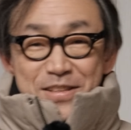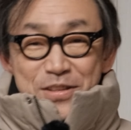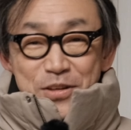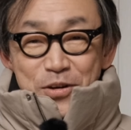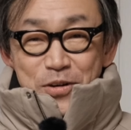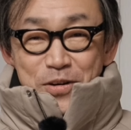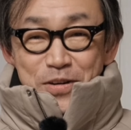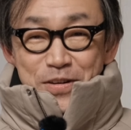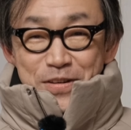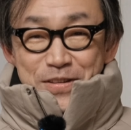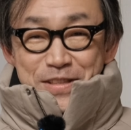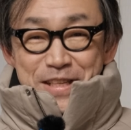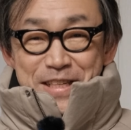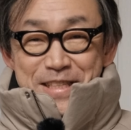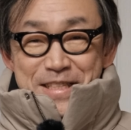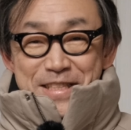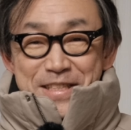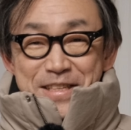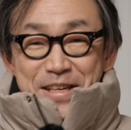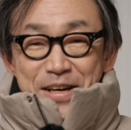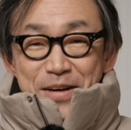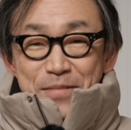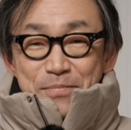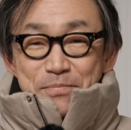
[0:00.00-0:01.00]
どうです
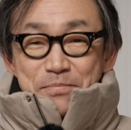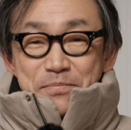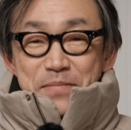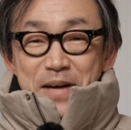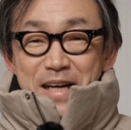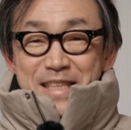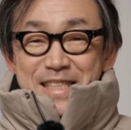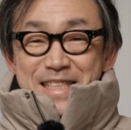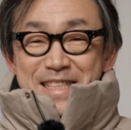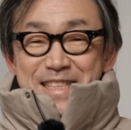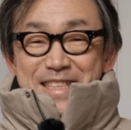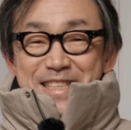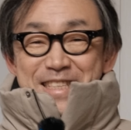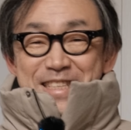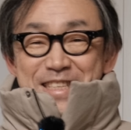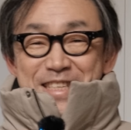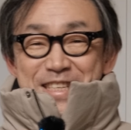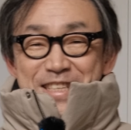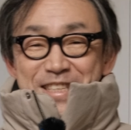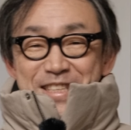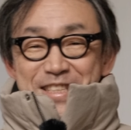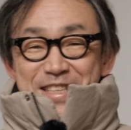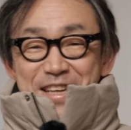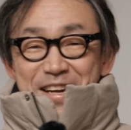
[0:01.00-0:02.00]
かバッ
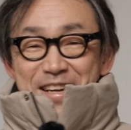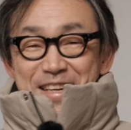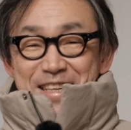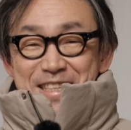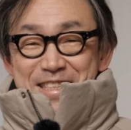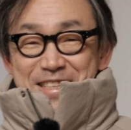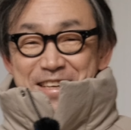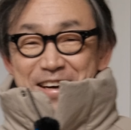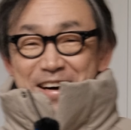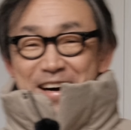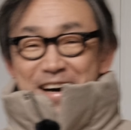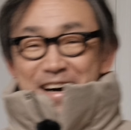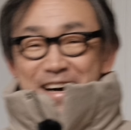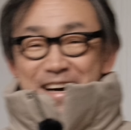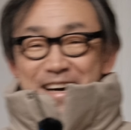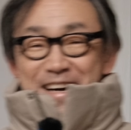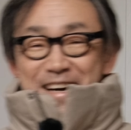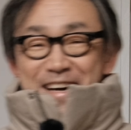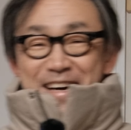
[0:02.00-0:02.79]
チリじゃないですか